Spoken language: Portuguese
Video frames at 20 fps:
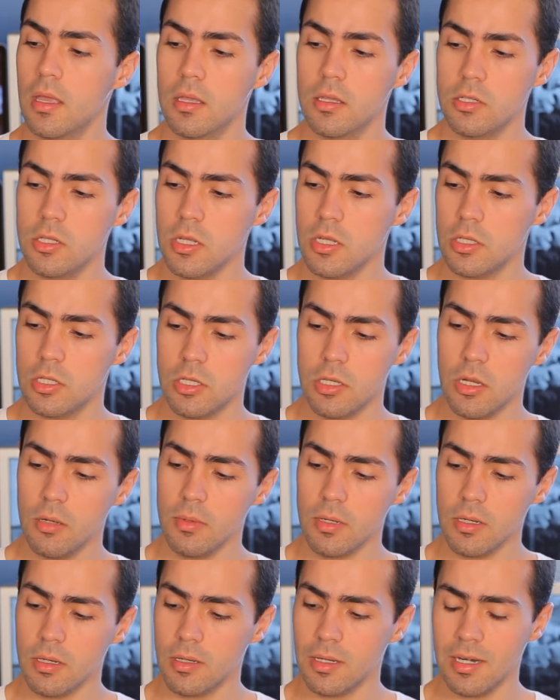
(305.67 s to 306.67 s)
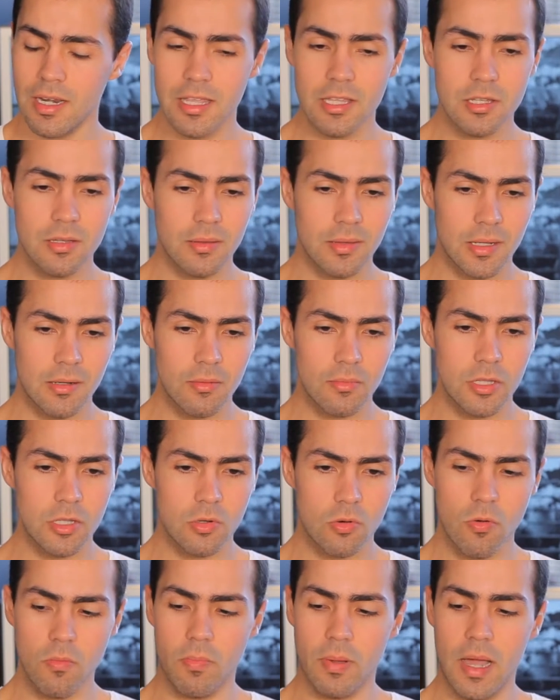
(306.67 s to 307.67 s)
E gente, é uma lente
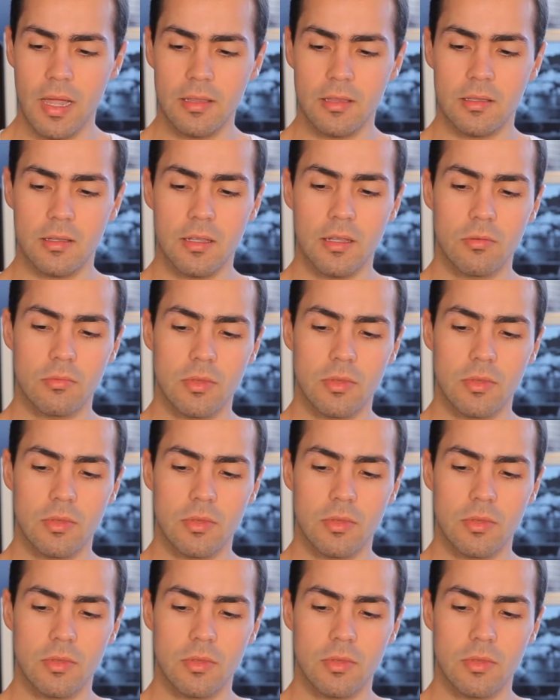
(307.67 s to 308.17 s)
extremamente compacta, né?